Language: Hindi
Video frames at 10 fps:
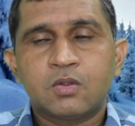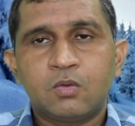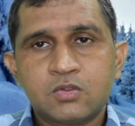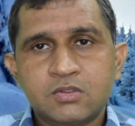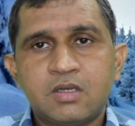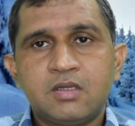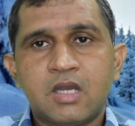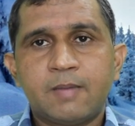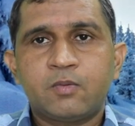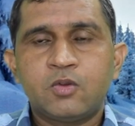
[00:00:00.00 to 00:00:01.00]
तो उसके लिए
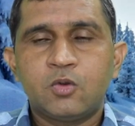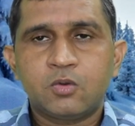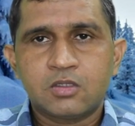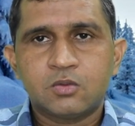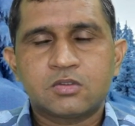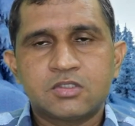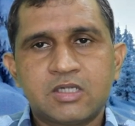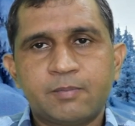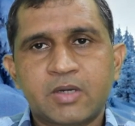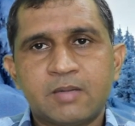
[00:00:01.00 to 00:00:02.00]
आपको योग्य ज्योतिषी
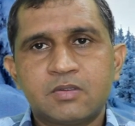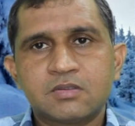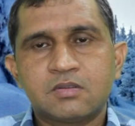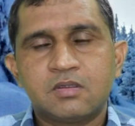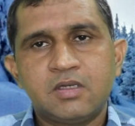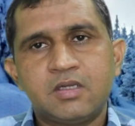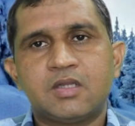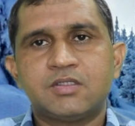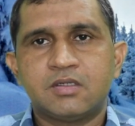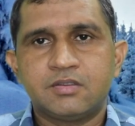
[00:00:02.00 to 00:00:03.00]
का परामर्श
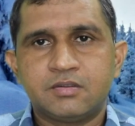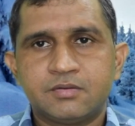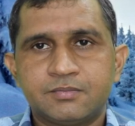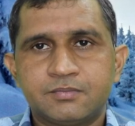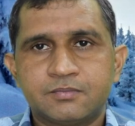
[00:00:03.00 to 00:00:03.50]
लेना चाहिए